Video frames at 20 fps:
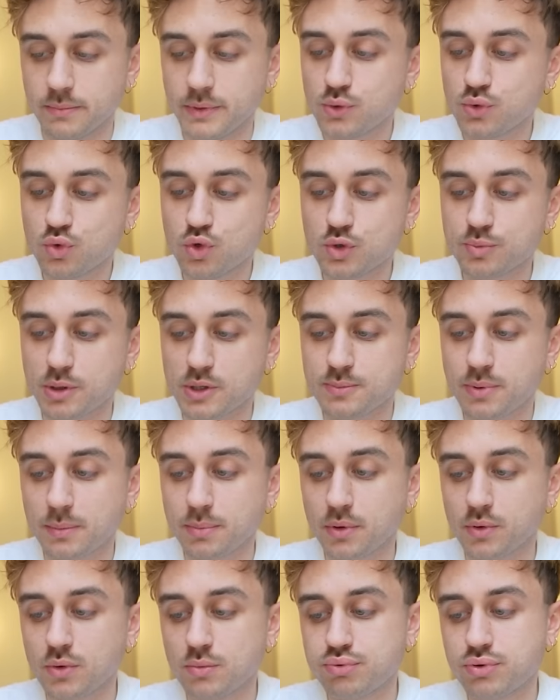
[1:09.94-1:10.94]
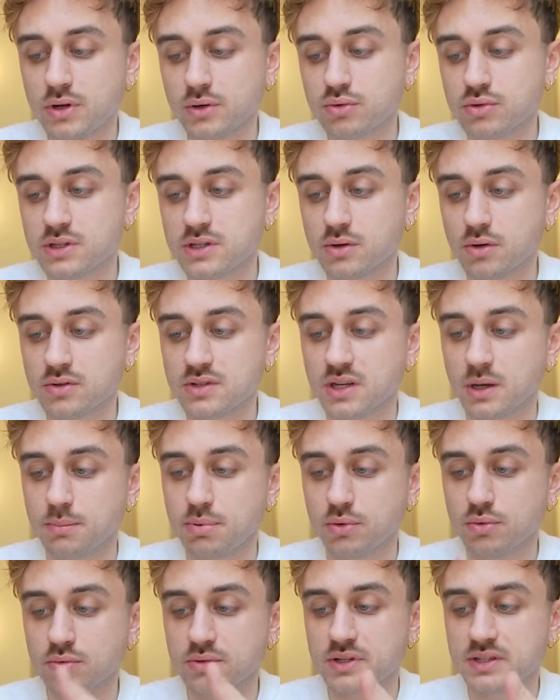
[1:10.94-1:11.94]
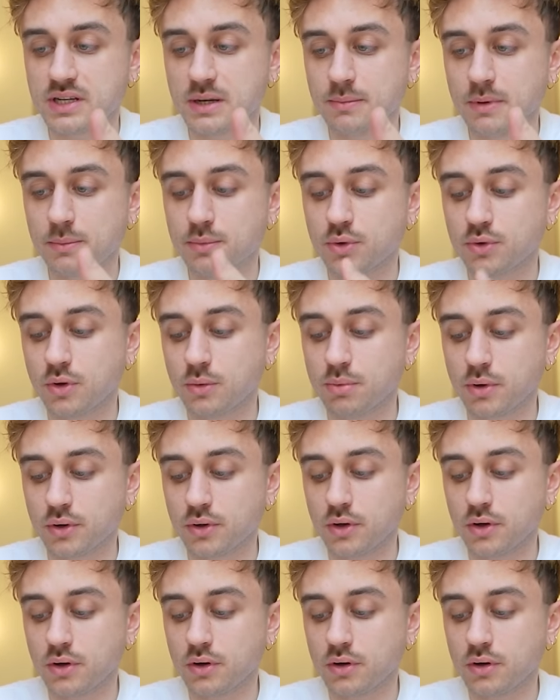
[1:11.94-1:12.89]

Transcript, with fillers: Mais du coup, je pense pas prendre le poulet croustillant, c'est un peu con si c'est le même que dans le burger.